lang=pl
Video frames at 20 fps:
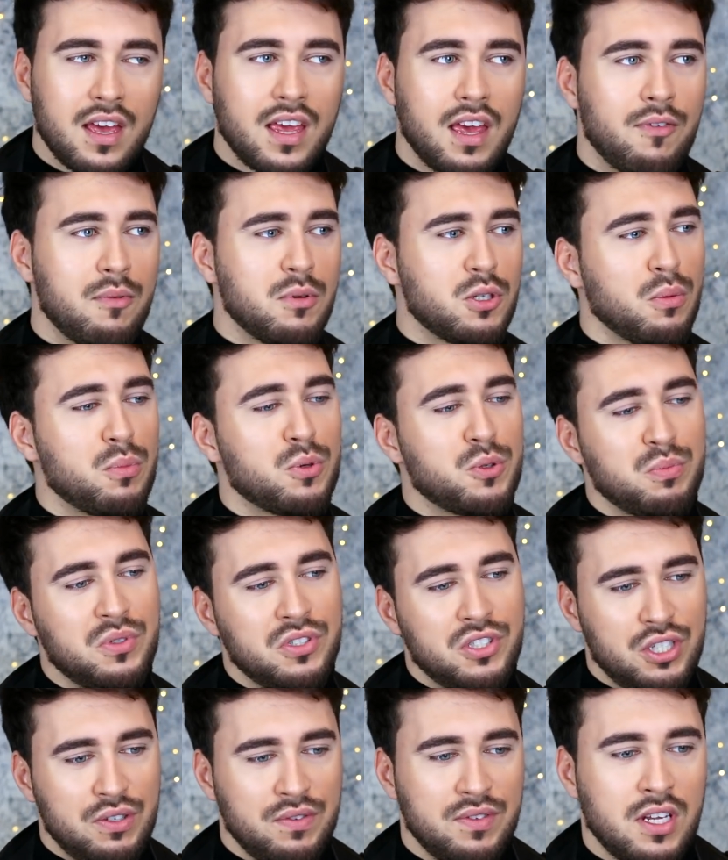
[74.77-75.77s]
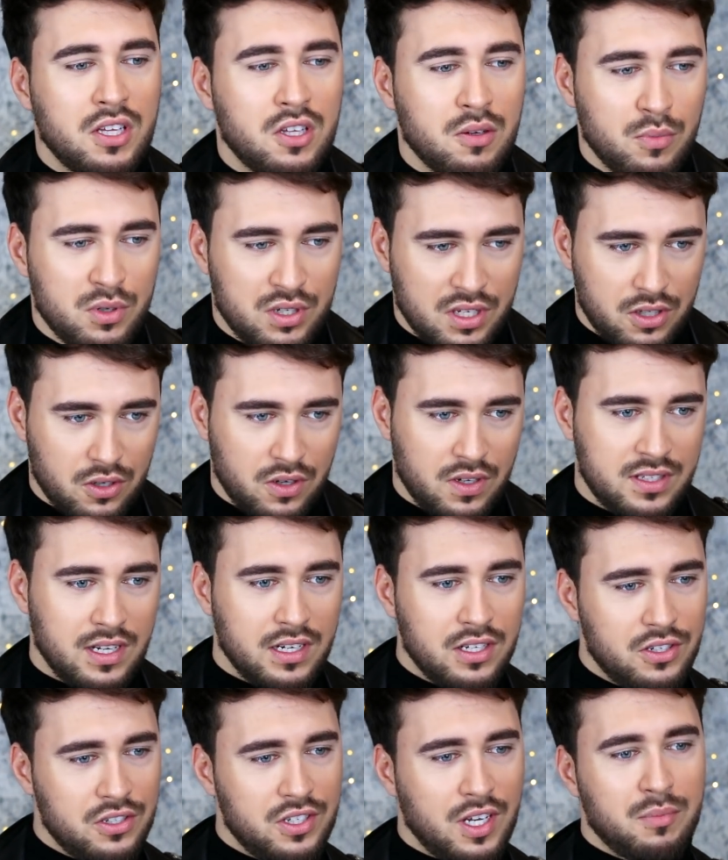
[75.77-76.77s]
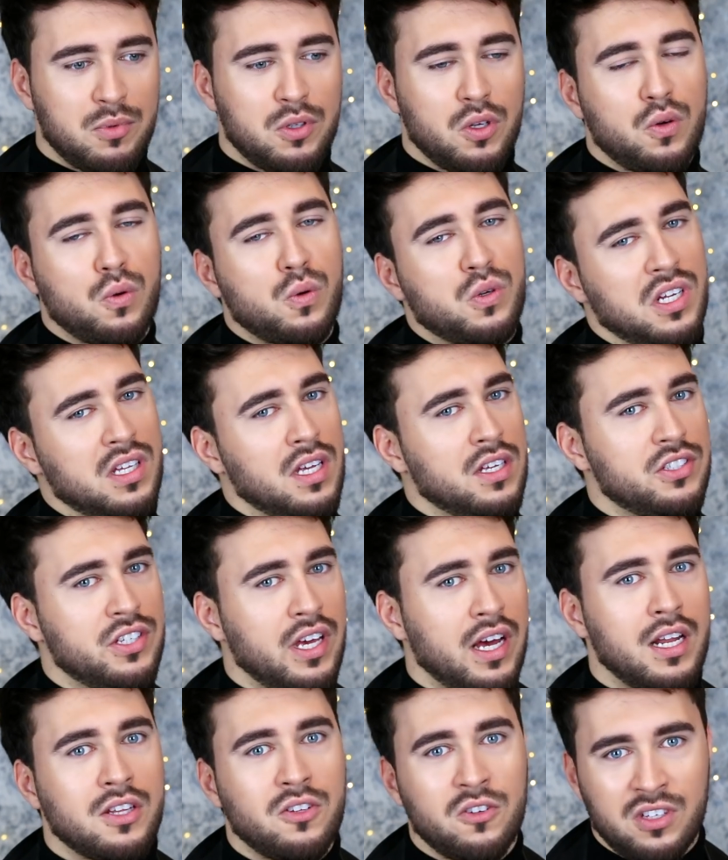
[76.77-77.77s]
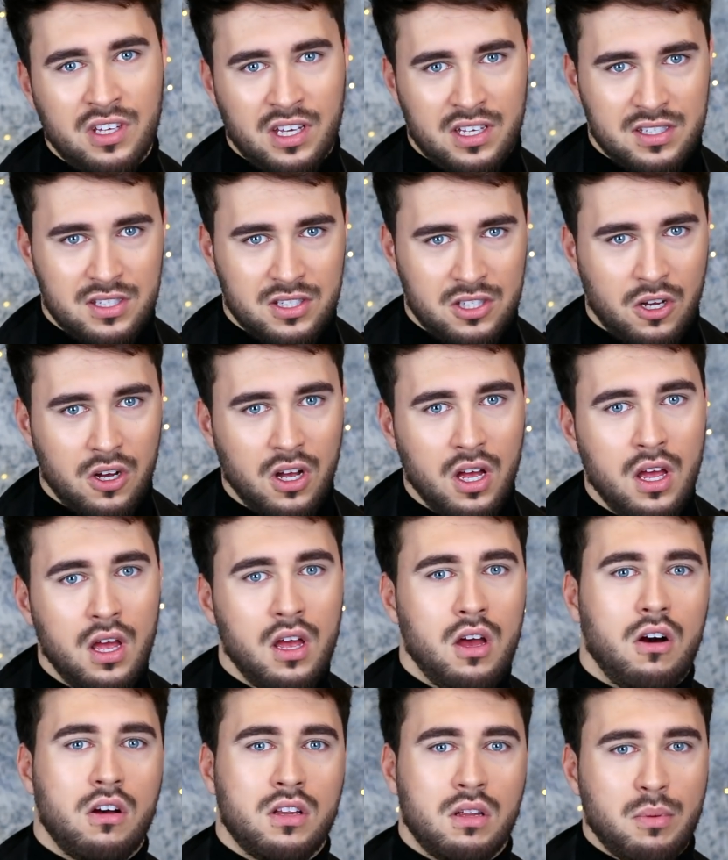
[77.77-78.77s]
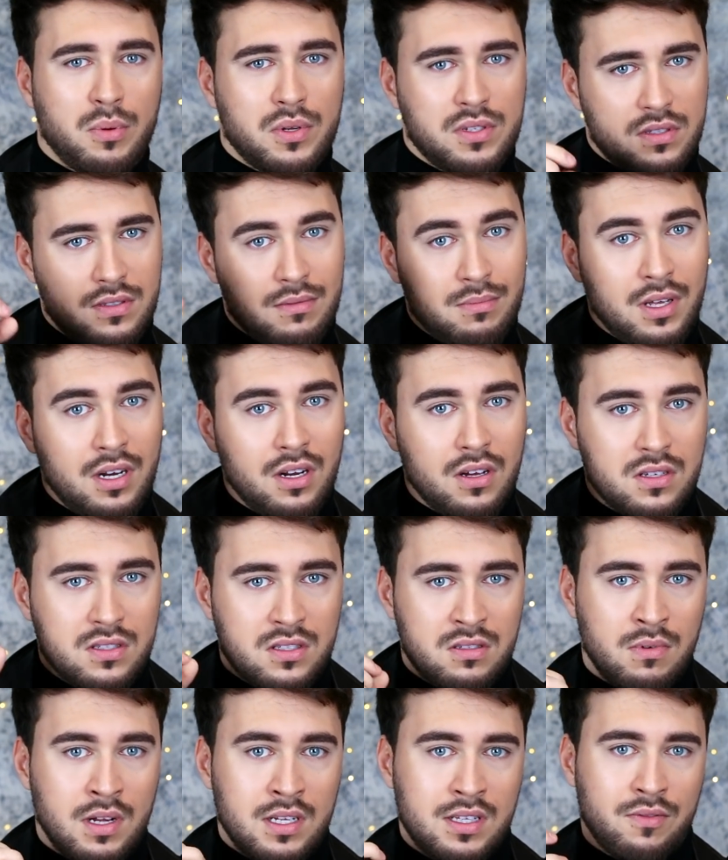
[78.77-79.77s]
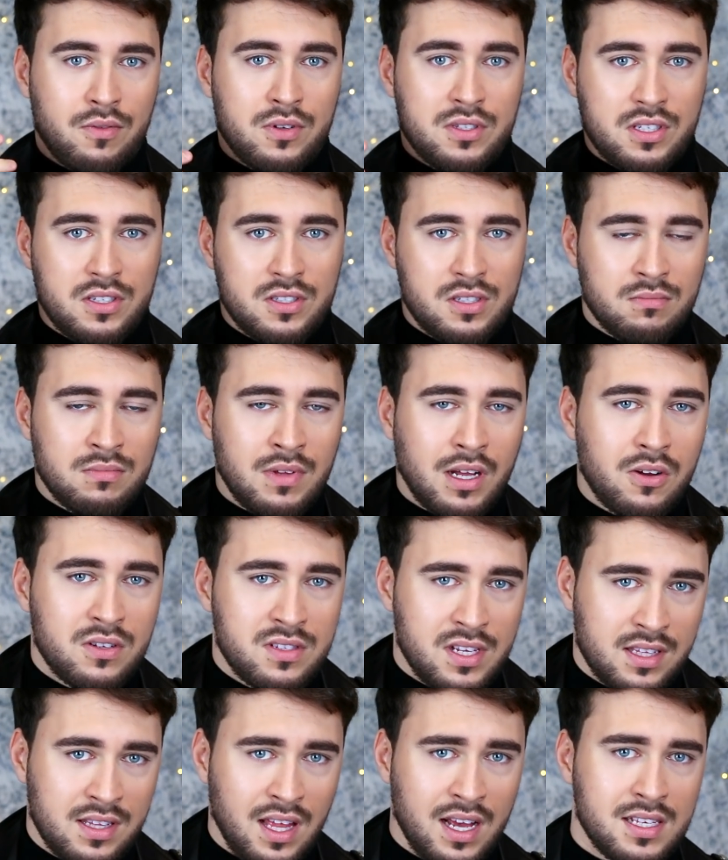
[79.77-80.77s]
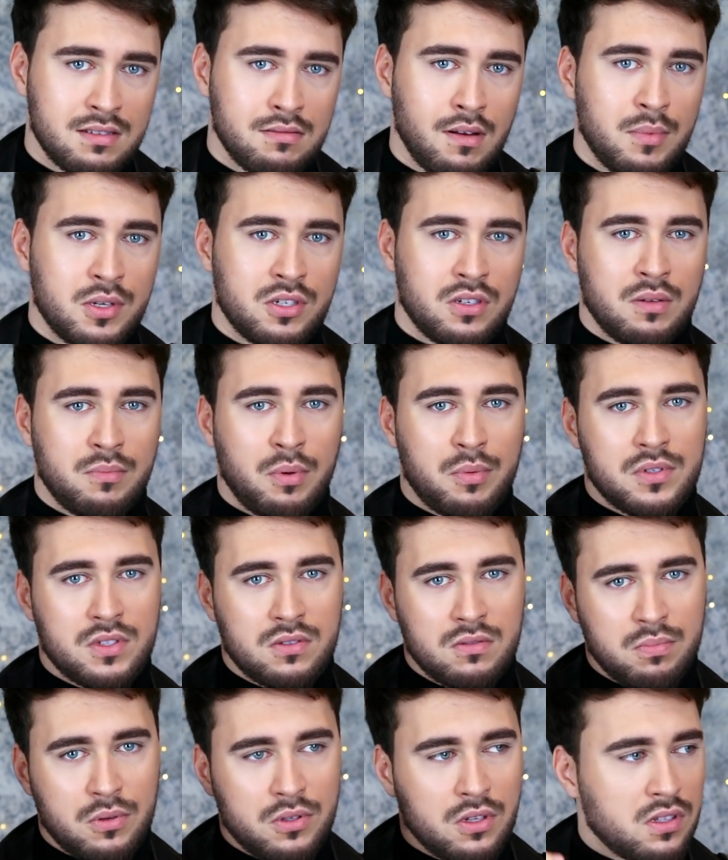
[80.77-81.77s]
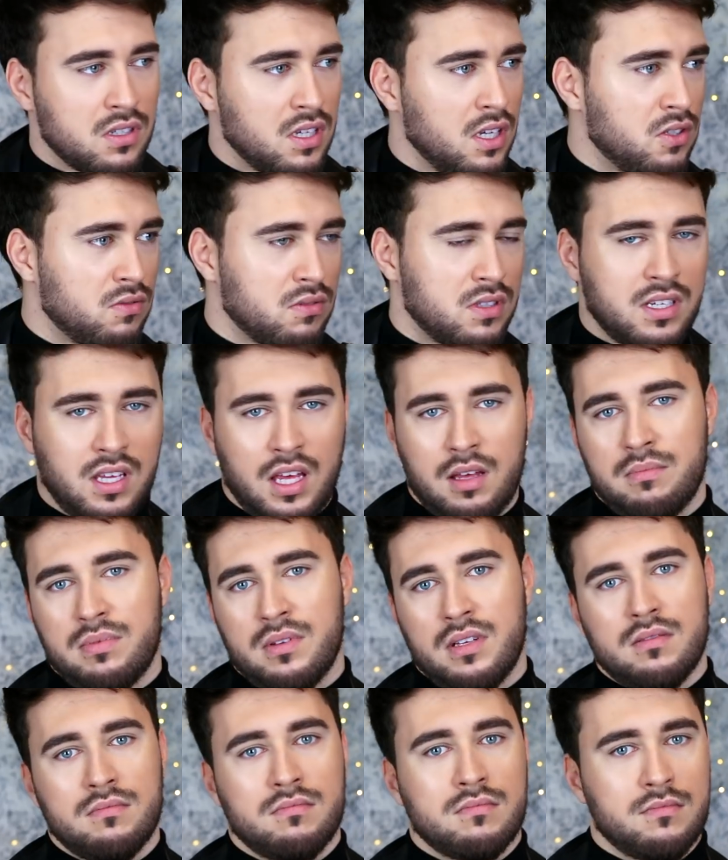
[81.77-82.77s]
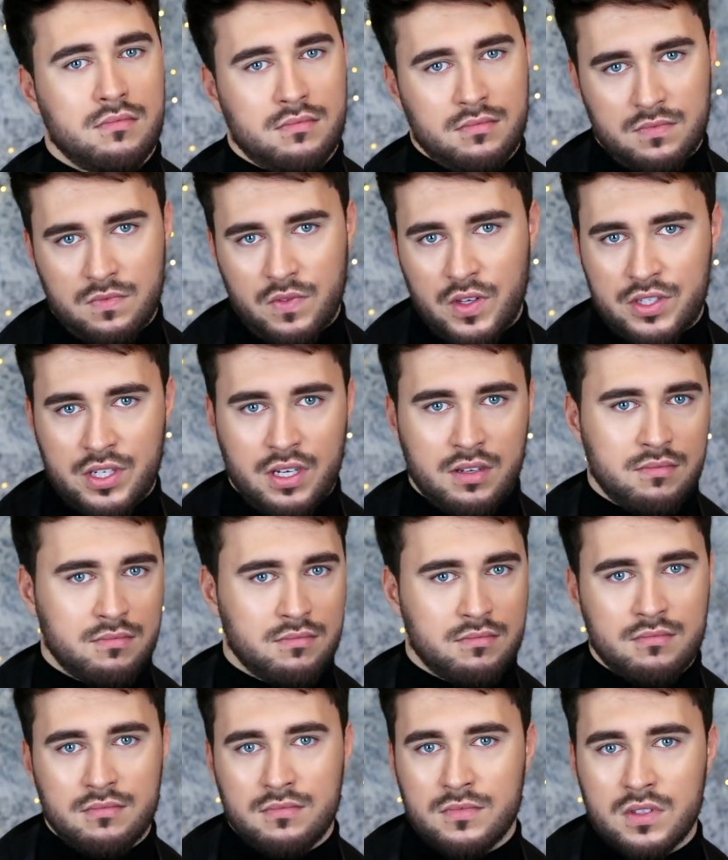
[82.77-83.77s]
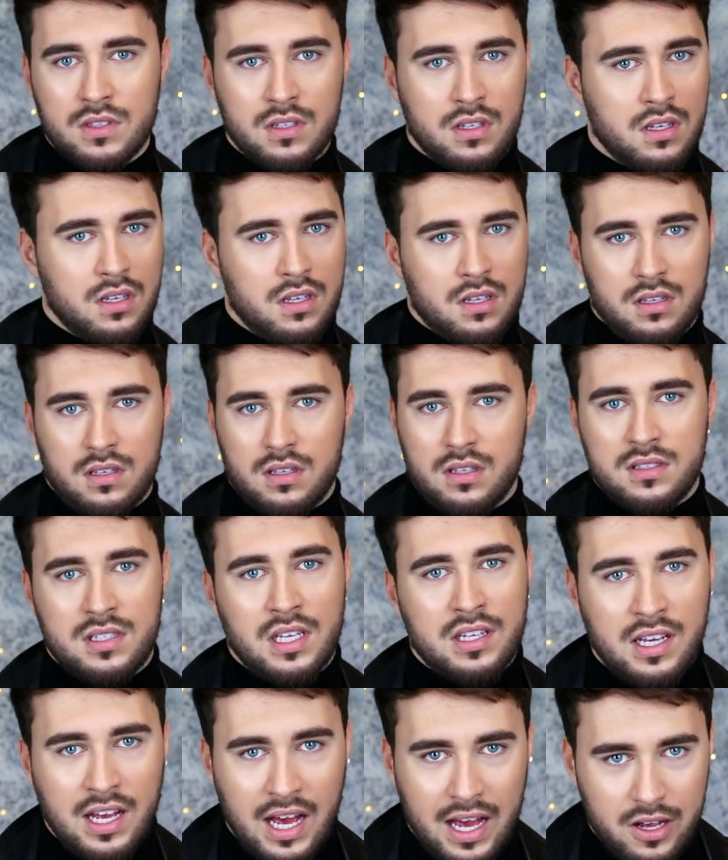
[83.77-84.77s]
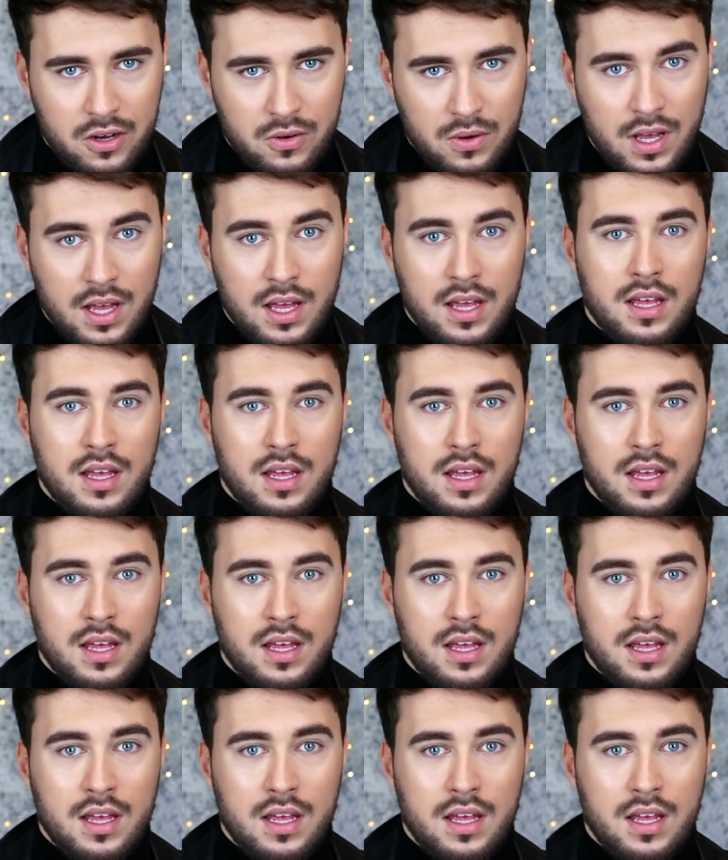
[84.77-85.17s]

Ja wiem, że to brzmi dziwnie i to można trochę zaliczyć jakby do kruszenia się, ale to nie jest to. One po prostu sobie rosną, ale te włoski są na końcach tak słabe, że one po prostu po dotknięciu tak jakby, wiecie, zanikają.